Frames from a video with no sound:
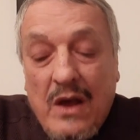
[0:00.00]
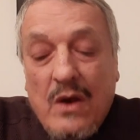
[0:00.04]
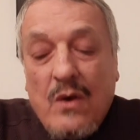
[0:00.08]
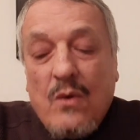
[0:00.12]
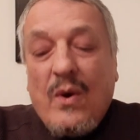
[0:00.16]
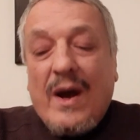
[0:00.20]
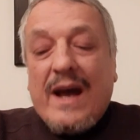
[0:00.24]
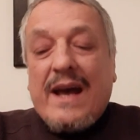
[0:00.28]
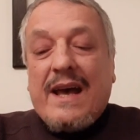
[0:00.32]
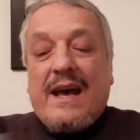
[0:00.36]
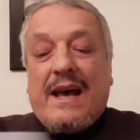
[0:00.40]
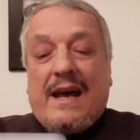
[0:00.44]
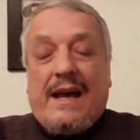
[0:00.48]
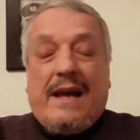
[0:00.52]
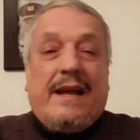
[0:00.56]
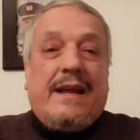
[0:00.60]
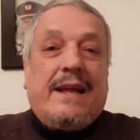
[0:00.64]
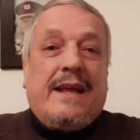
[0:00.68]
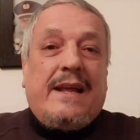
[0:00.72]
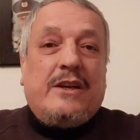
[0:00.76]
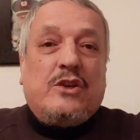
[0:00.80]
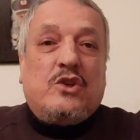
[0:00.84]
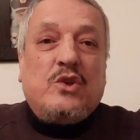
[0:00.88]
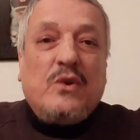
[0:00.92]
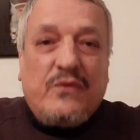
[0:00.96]
واخا
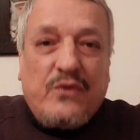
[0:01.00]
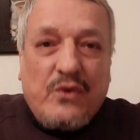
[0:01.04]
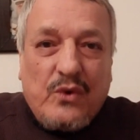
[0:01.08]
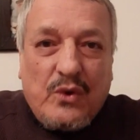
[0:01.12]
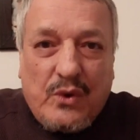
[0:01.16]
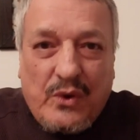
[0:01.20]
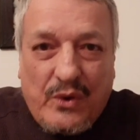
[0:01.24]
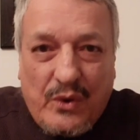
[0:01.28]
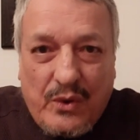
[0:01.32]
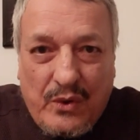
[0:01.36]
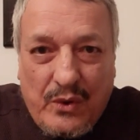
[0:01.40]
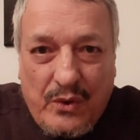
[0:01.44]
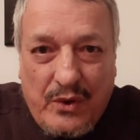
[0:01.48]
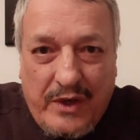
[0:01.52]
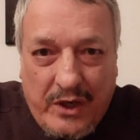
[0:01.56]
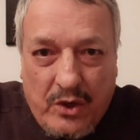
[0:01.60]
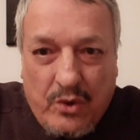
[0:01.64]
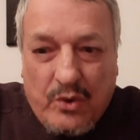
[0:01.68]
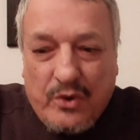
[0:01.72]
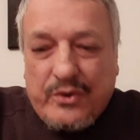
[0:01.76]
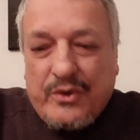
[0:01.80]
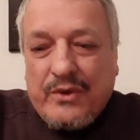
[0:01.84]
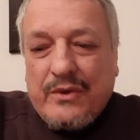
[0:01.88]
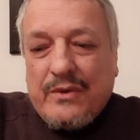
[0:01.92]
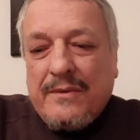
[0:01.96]
نشوفوا
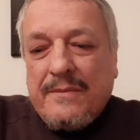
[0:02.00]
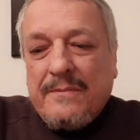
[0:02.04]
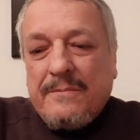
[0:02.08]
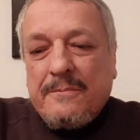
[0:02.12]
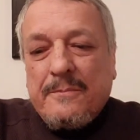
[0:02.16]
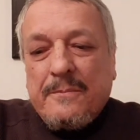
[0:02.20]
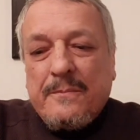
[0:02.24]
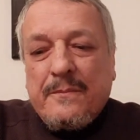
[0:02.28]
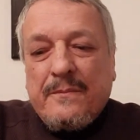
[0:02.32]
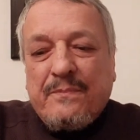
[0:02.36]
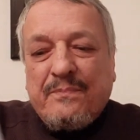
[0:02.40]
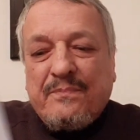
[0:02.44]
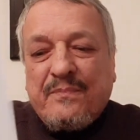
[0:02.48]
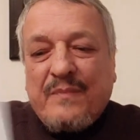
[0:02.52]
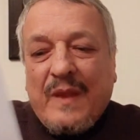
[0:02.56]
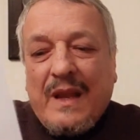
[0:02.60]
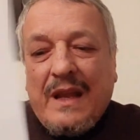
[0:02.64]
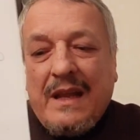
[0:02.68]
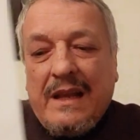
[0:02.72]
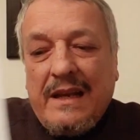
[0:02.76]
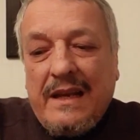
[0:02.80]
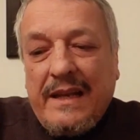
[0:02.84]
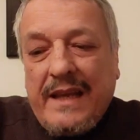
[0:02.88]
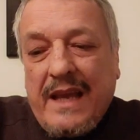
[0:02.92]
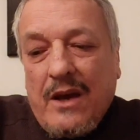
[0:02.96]
اليهود
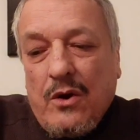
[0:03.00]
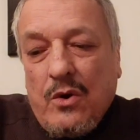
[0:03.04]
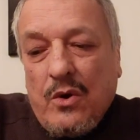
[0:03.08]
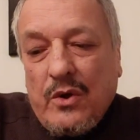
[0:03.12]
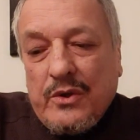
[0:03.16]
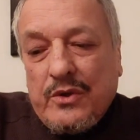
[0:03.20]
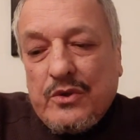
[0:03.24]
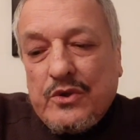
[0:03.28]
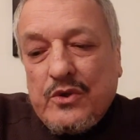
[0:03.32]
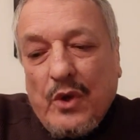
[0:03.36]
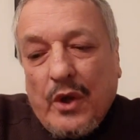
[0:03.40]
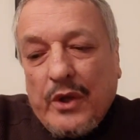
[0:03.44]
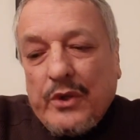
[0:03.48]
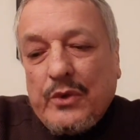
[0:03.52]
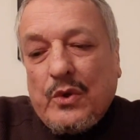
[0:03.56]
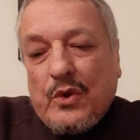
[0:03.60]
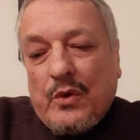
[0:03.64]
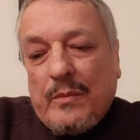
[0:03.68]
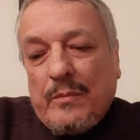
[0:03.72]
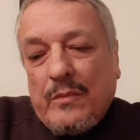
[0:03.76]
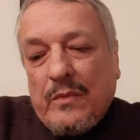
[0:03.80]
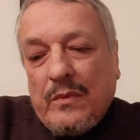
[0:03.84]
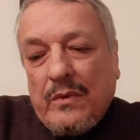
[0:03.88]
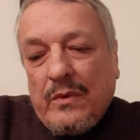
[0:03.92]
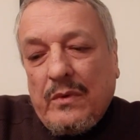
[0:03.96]
اليهود شنو
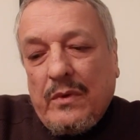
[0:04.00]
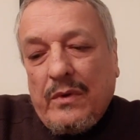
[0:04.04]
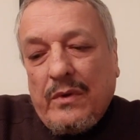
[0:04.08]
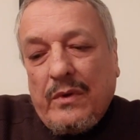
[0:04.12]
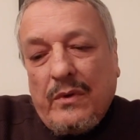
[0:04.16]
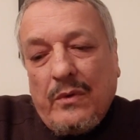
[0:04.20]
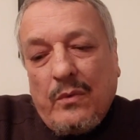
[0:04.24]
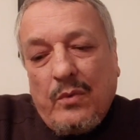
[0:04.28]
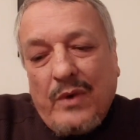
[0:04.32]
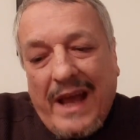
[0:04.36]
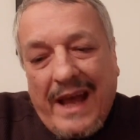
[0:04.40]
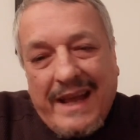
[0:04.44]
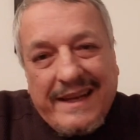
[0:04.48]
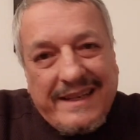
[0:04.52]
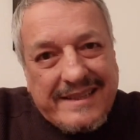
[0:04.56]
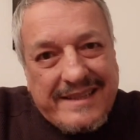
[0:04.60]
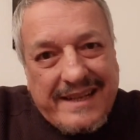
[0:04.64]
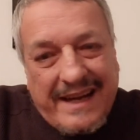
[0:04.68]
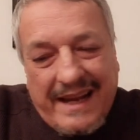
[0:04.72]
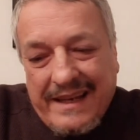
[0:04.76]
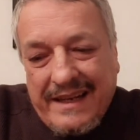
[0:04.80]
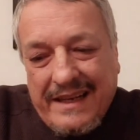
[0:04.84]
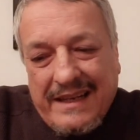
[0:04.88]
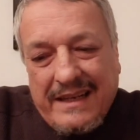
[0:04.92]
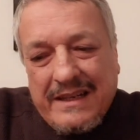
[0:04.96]
عندهم ولا
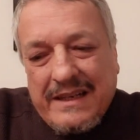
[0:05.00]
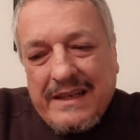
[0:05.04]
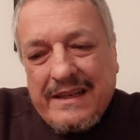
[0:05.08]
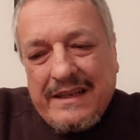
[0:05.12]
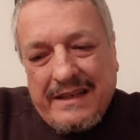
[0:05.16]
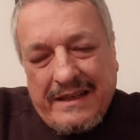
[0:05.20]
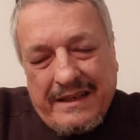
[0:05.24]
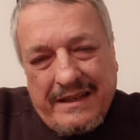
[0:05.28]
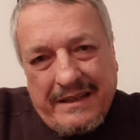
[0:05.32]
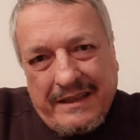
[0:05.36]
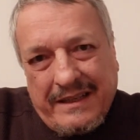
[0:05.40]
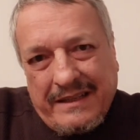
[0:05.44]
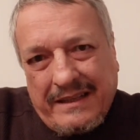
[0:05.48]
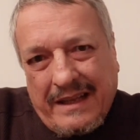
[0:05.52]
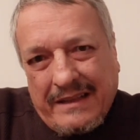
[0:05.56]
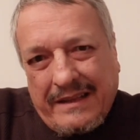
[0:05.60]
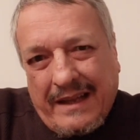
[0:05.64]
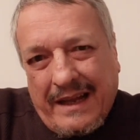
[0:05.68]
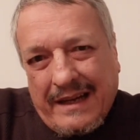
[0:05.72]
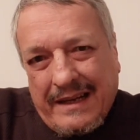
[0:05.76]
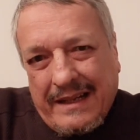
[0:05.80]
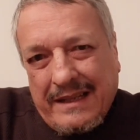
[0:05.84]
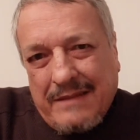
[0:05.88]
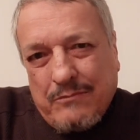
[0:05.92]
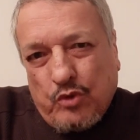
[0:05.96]
اسرائيل
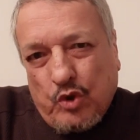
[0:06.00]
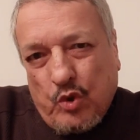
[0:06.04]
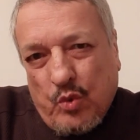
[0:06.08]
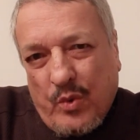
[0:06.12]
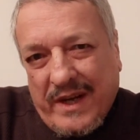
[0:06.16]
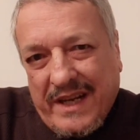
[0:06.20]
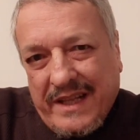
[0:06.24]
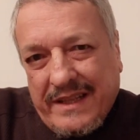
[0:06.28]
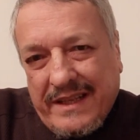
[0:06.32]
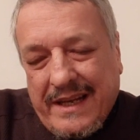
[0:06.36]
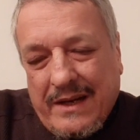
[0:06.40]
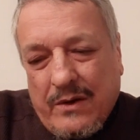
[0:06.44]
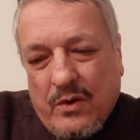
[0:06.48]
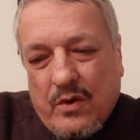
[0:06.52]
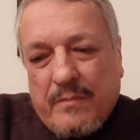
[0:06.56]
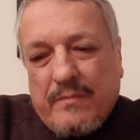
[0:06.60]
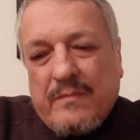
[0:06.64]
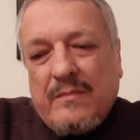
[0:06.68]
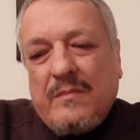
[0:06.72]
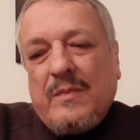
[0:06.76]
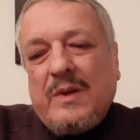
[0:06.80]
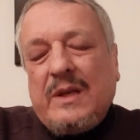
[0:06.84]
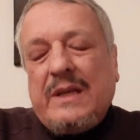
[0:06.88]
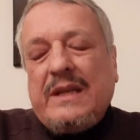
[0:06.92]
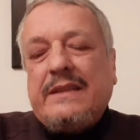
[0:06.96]
دار لي المدونه
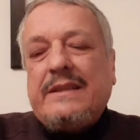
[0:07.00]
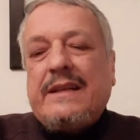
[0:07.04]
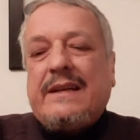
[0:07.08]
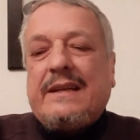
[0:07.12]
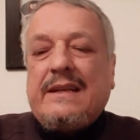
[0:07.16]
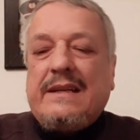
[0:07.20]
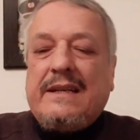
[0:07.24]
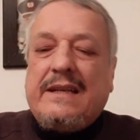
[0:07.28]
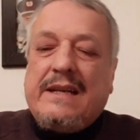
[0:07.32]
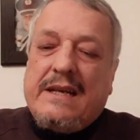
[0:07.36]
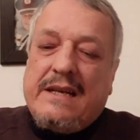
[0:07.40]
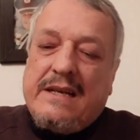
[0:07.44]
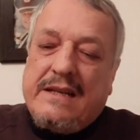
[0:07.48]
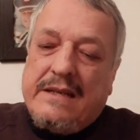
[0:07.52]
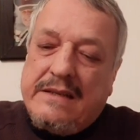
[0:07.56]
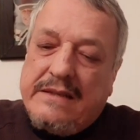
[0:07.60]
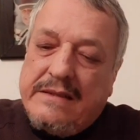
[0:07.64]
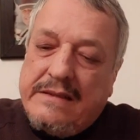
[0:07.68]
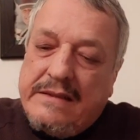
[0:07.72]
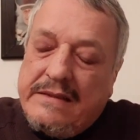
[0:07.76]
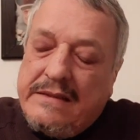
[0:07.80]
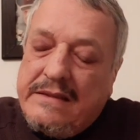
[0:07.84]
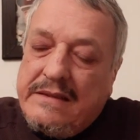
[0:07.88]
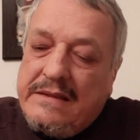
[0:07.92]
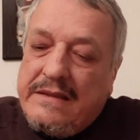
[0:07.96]
ديالهم اللي هضر عليها
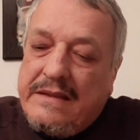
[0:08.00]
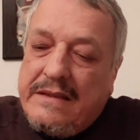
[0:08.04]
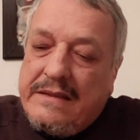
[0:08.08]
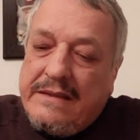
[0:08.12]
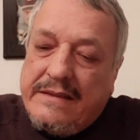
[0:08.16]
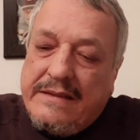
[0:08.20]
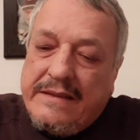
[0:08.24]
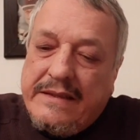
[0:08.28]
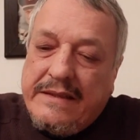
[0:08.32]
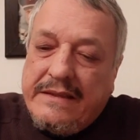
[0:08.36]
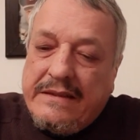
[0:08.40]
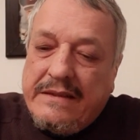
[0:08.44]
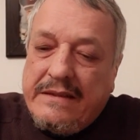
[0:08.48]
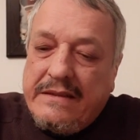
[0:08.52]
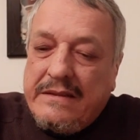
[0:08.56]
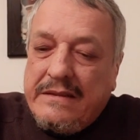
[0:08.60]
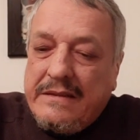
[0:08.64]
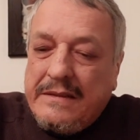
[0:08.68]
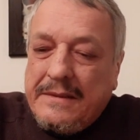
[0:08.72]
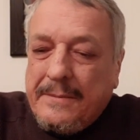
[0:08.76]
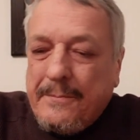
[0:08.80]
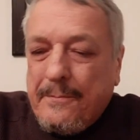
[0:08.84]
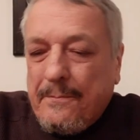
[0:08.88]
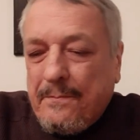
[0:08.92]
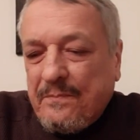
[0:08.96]

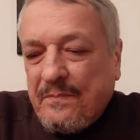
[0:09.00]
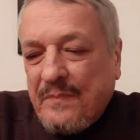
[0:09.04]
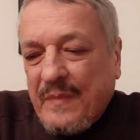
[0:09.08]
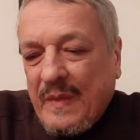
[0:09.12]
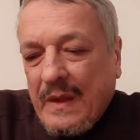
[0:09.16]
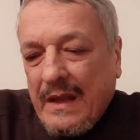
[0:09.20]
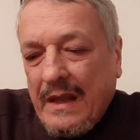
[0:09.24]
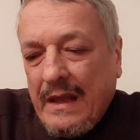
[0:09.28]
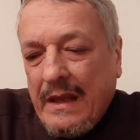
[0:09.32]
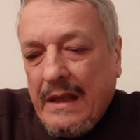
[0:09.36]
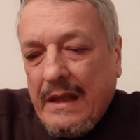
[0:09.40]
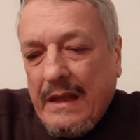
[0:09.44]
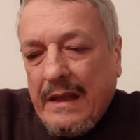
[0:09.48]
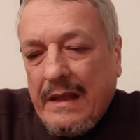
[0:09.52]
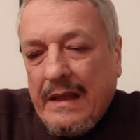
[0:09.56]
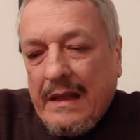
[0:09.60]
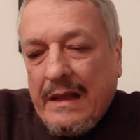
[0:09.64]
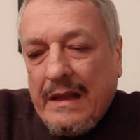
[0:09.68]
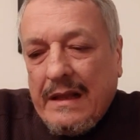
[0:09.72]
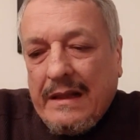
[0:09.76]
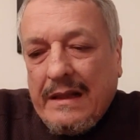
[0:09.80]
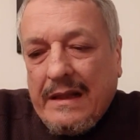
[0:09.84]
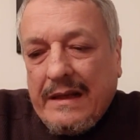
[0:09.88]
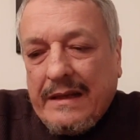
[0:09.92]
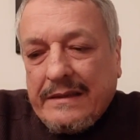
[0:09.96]
السيد
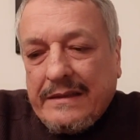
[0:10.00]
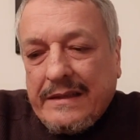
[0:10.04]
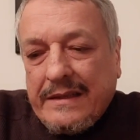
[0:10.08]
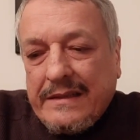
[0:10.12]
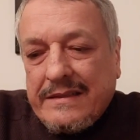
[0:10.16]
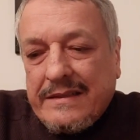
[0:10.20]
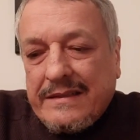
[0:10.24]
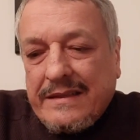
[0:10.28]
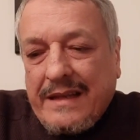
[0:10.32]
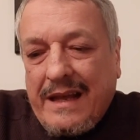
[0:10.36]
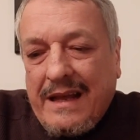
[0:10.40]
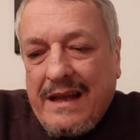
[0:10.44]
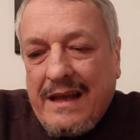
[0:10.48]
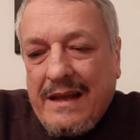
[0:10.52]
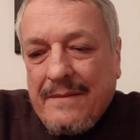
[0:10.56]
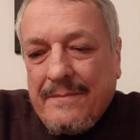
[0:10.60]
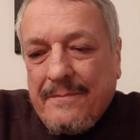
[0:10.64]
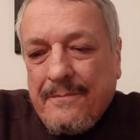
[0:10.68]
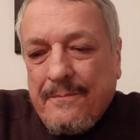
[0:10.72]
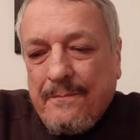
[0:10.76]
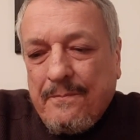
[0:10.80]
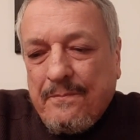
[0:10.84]
الله يعطيه الصحه